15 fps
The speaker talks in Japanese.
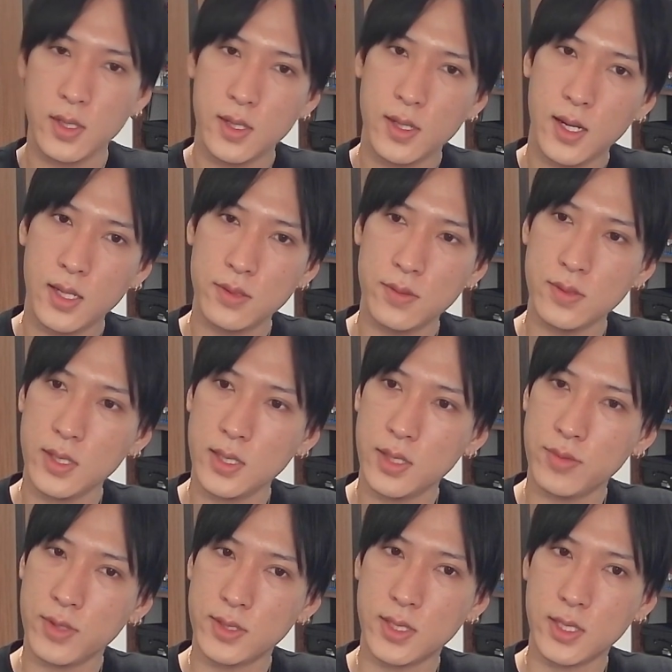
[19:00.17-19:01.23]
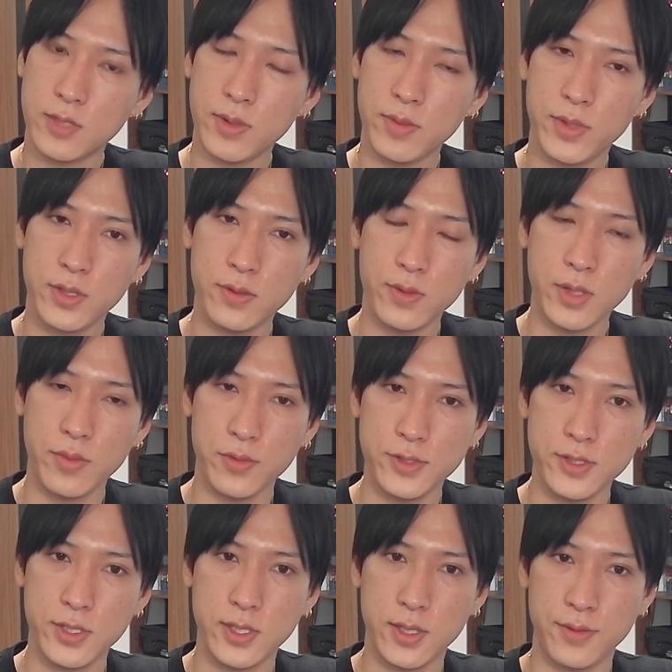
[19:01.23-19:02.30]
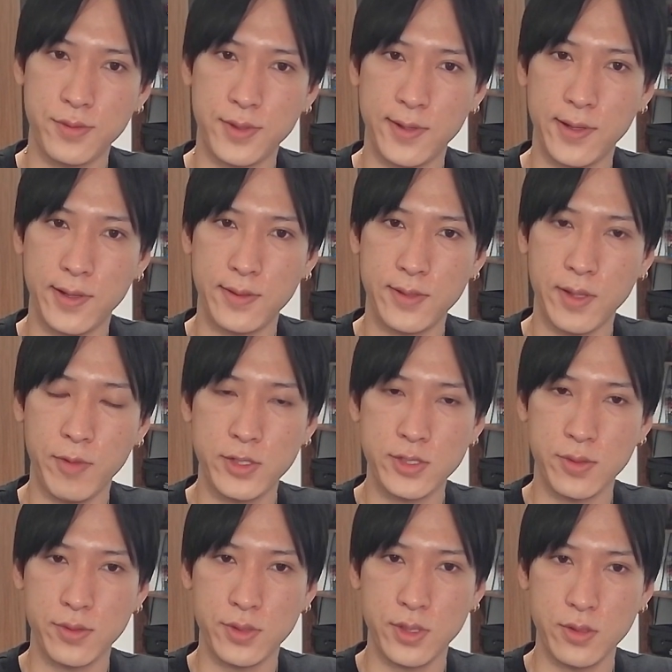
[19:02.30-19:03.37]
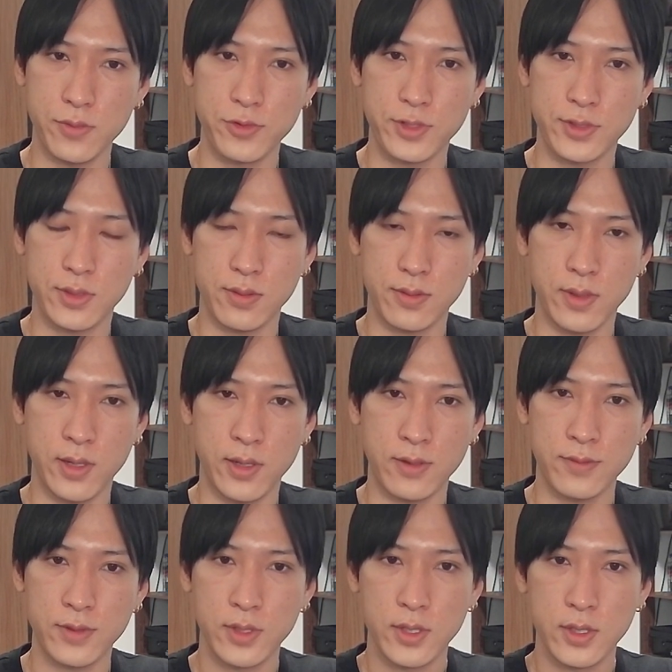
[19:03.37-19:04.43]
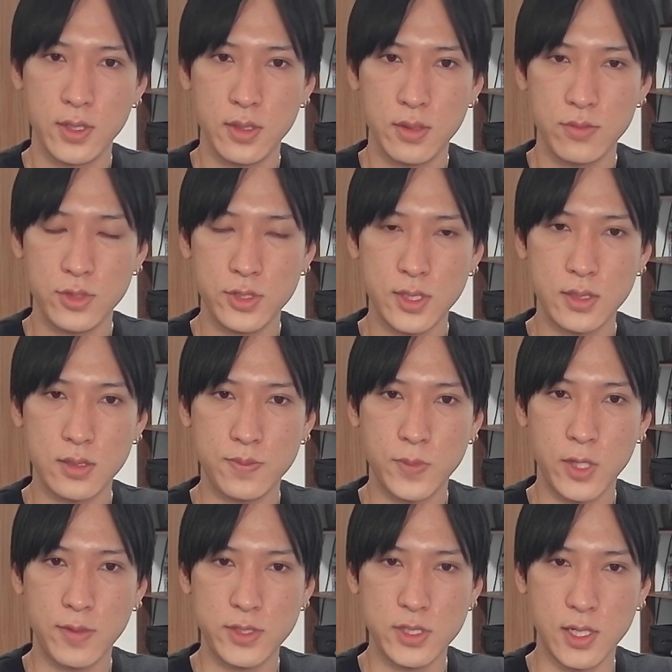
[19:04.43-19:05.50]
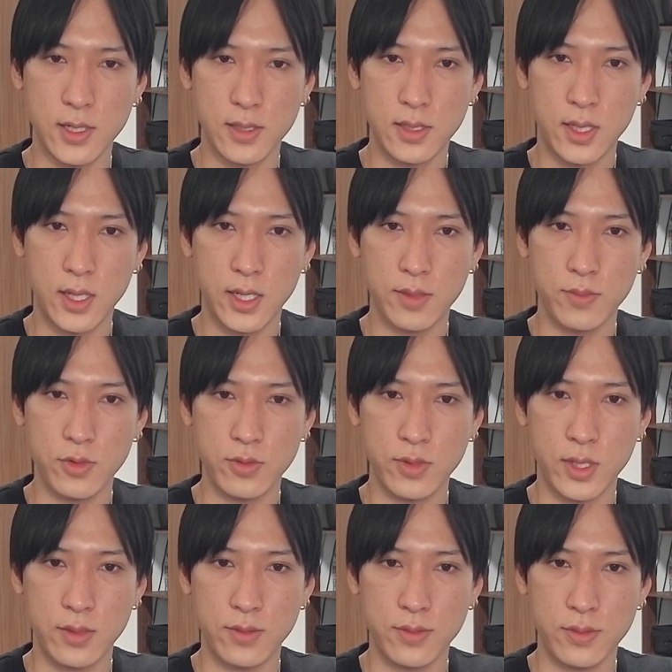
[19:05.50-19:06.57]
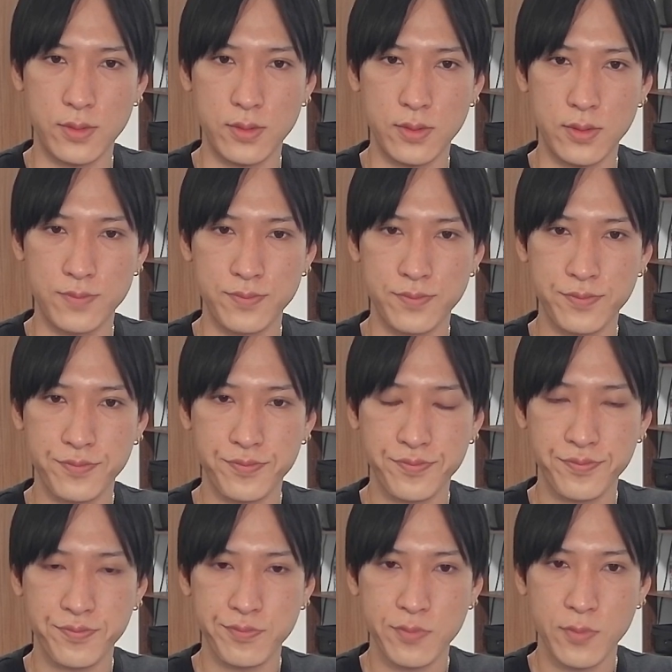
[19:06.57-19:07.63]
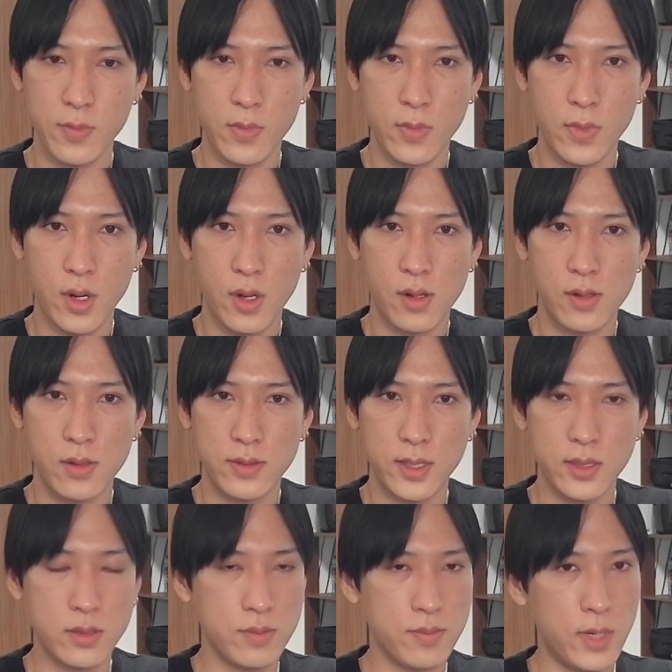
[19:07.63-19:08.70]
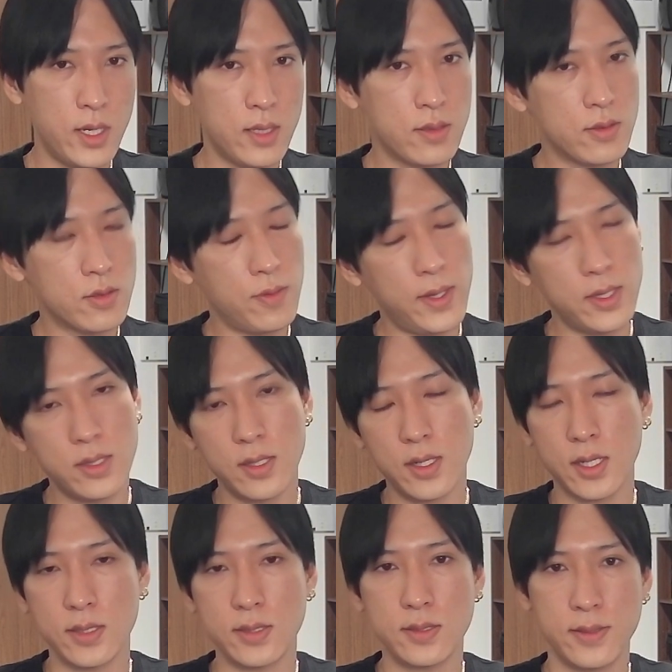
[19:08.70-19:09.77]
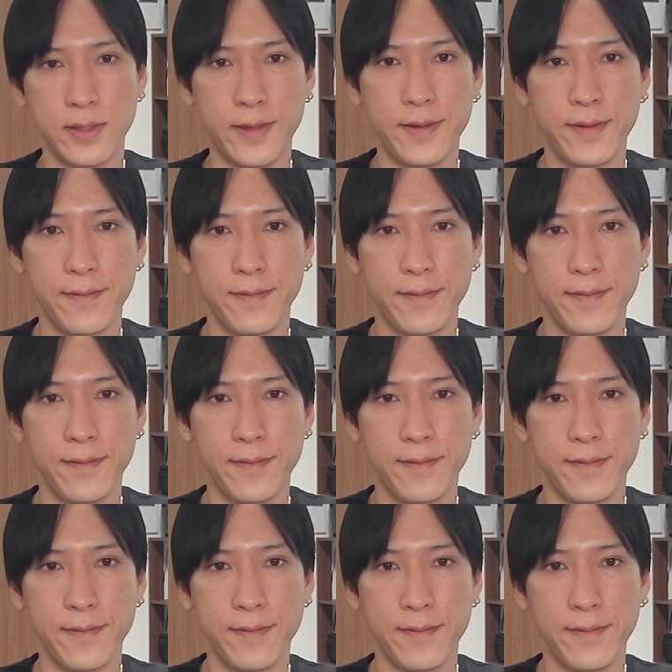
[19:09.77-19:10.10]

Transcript: 半導体株が昨晩米国株落ちてきた方がね、ダメージは大きいと思うんですけどね。もう下突っ張りました。はい。もうこれあのー、まだ止まってないですね。